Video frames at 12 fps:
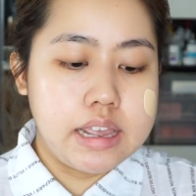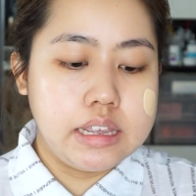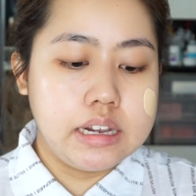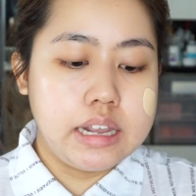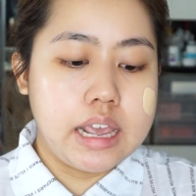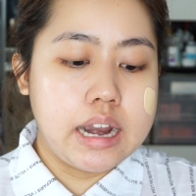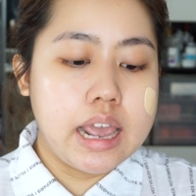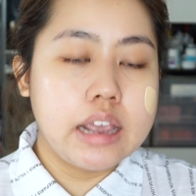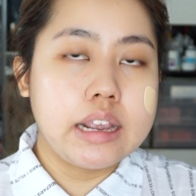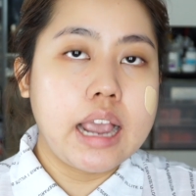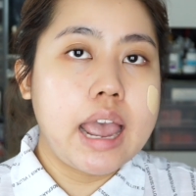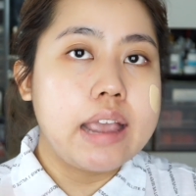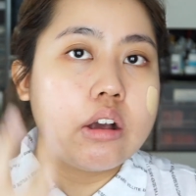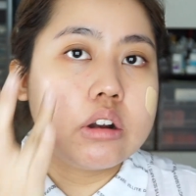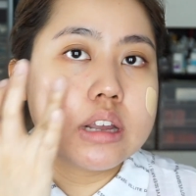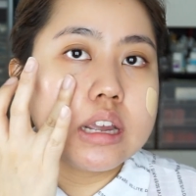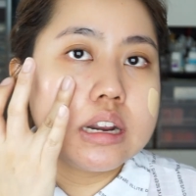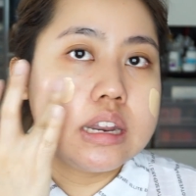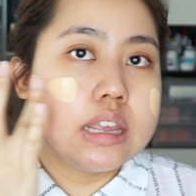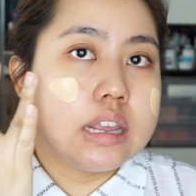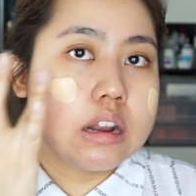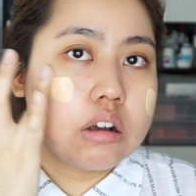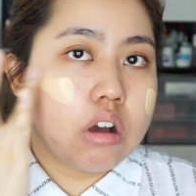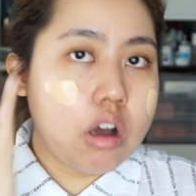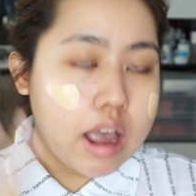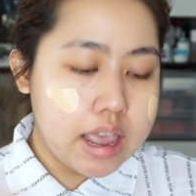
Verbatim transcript: เกลี่ยได้ง่ายค่อนข้างดี แล้วก็